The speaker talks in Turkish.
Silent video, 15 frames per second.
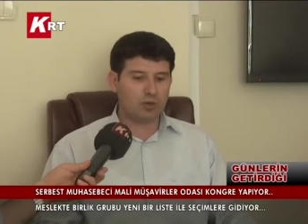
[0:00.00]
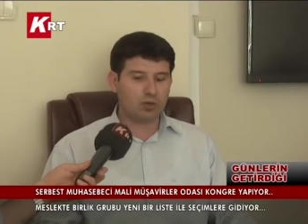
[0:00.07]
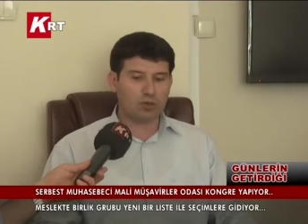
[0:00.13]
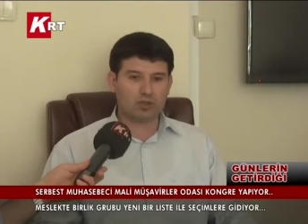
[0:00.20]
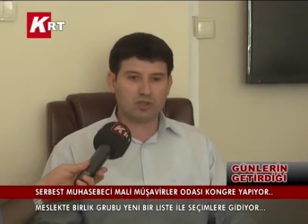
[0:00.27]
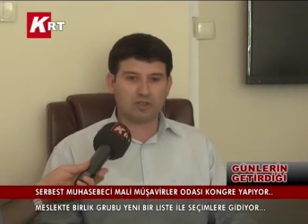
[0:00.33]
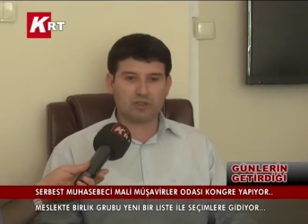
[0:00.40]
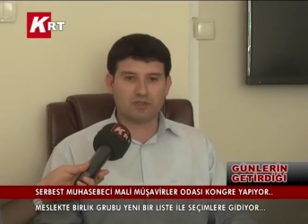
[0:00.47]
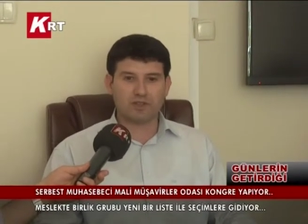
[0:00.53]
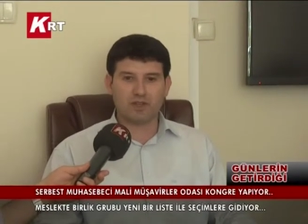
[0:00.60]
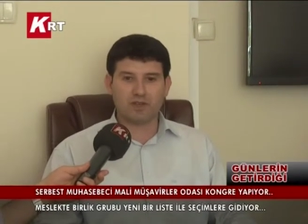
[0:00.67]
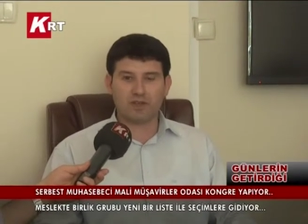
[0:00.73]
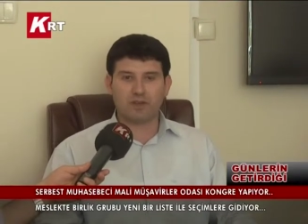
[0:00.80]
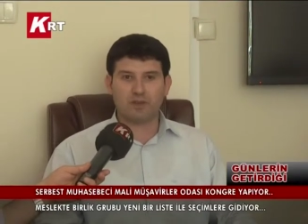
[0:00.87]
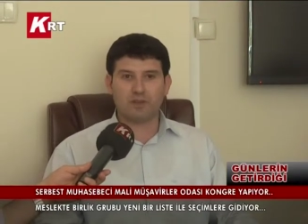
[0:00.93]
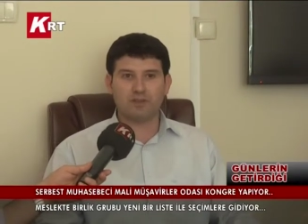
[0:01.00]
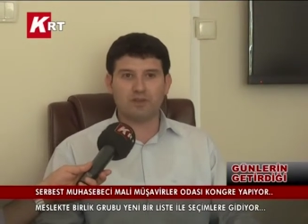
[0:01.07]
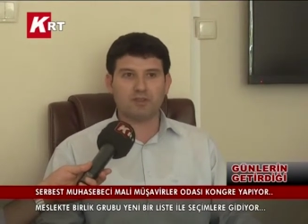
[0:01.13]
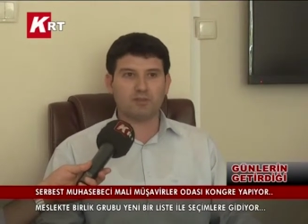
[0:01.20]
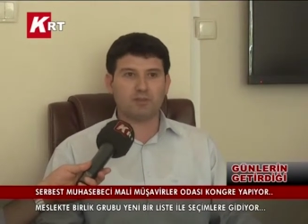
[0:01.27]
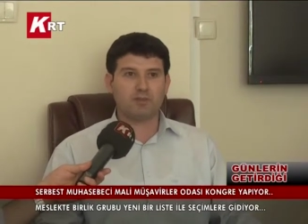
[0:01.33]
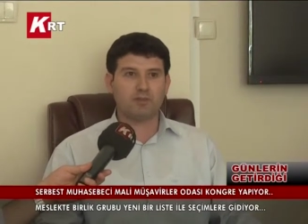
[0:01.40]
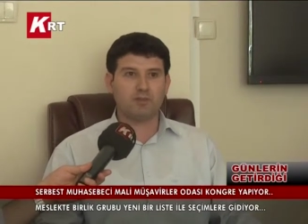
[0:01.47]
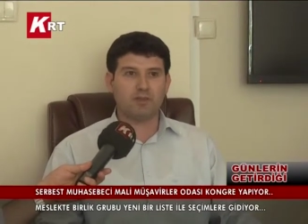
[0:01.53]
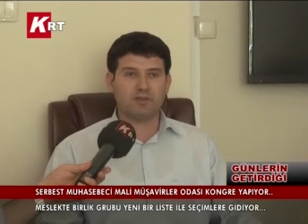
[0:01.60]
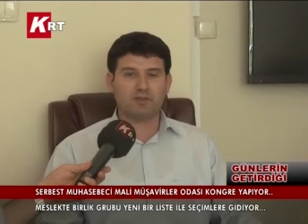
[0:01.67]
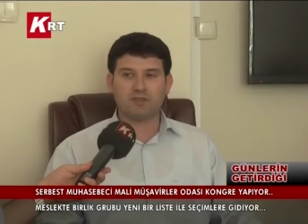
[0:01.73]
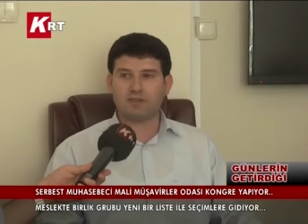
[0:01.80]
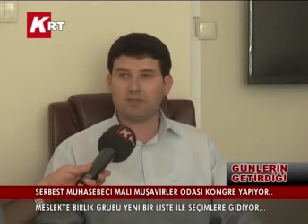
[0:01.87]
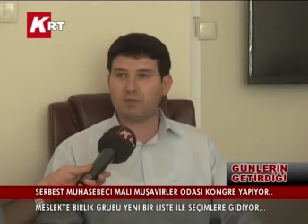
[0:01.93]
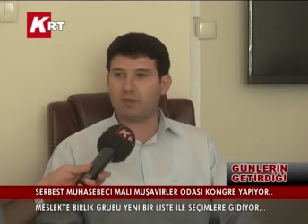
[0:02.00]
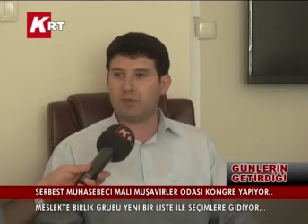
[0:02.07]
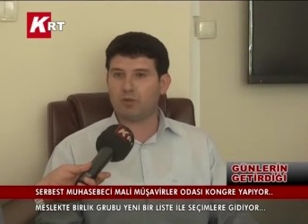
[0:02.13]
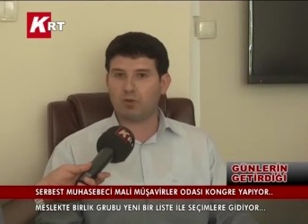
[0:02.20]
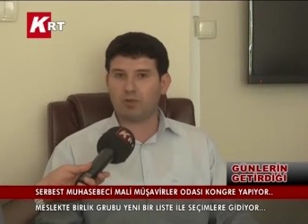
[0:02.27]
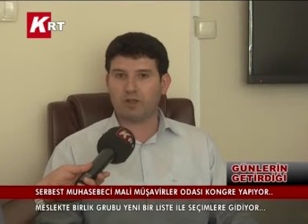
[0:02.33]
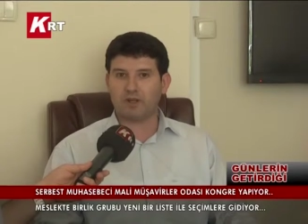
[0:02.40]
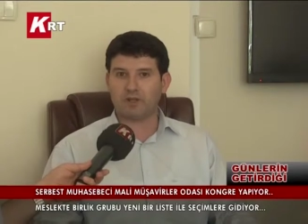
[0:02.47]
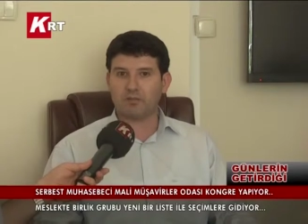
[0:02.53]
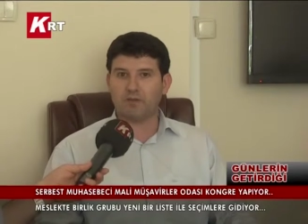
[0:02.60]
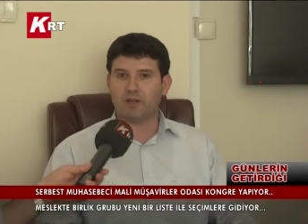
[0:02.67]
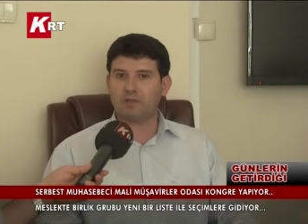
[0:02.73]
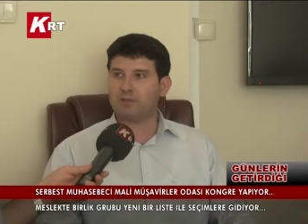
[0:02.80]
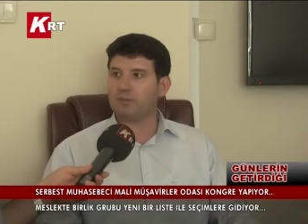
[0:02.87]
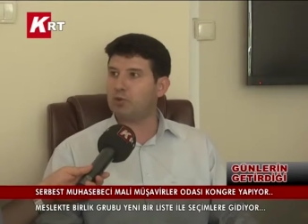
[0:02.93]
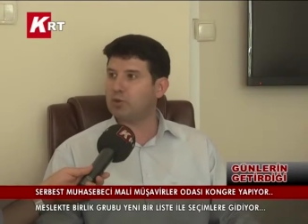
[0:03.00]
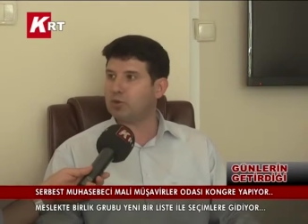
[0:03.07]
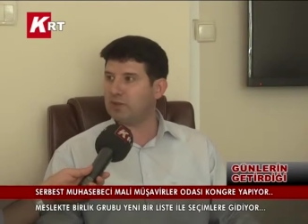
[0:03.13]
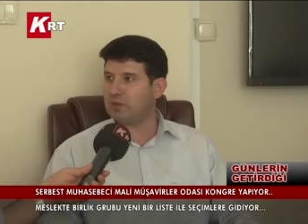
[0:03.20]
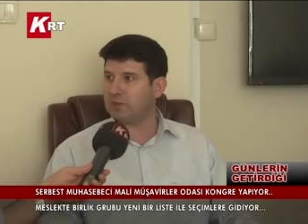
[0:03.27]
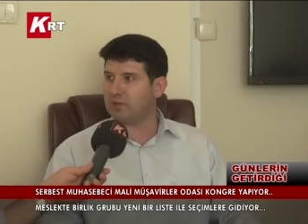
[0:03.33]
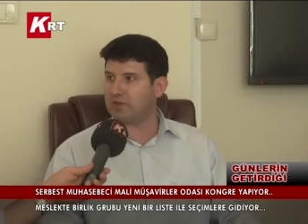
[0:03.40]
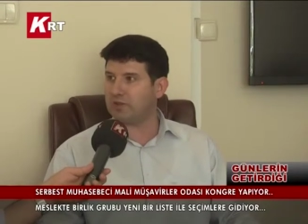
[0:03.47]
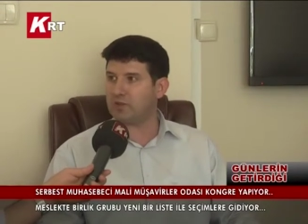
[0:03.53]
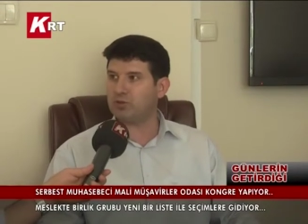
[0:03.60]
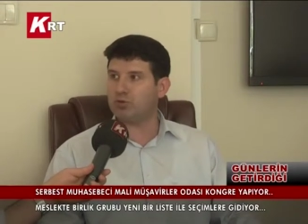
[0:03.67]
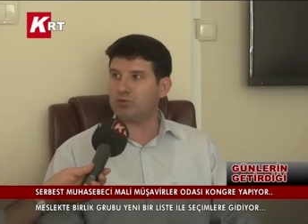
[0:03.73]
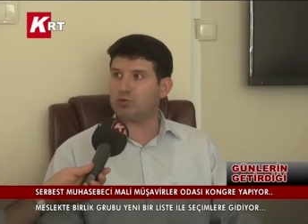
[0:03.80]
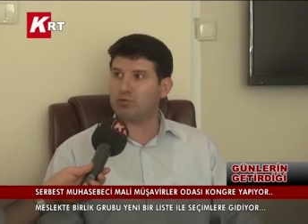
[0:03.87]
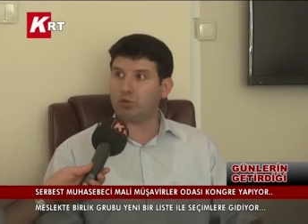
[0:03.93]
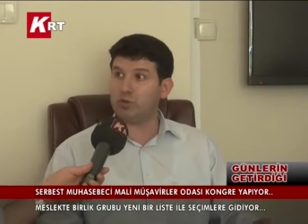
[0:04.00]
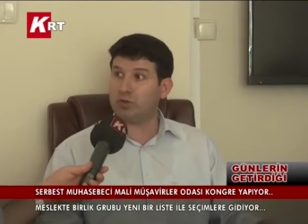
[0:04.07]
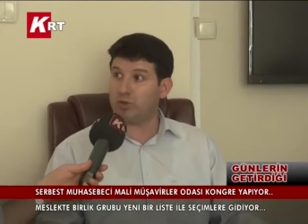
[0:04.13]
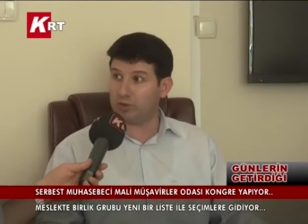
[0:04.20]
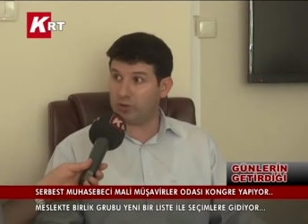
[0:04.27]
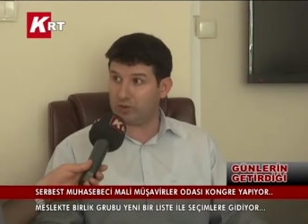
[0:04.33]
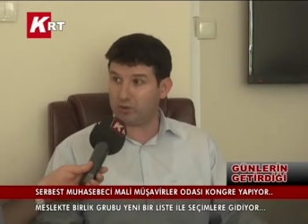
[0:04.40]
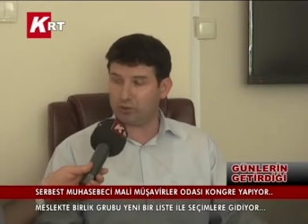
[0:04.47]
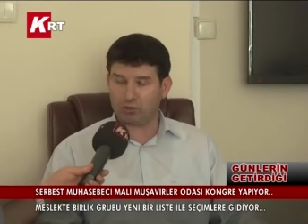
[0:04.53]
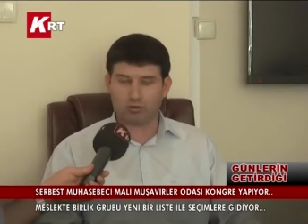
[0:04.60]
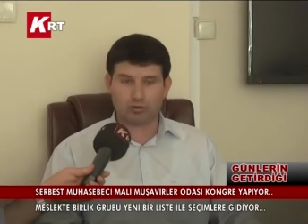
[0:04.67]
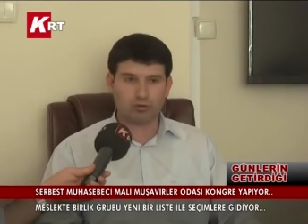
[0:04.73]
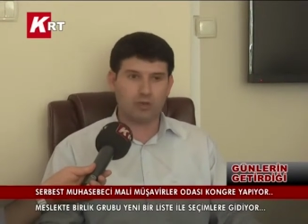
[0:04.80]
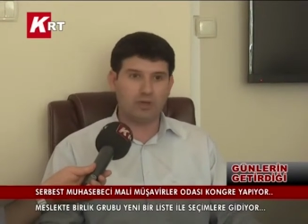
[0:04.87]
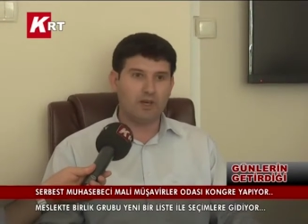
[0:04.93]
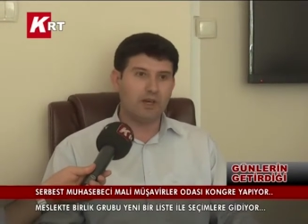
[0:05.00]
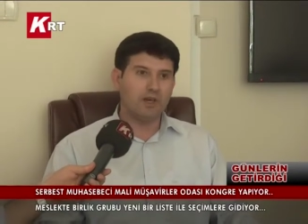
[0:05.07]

Onun dışında e, bizim meslekli birlik olarak bazı projelerimiz var. Çözüm önerileri üretiyoruz.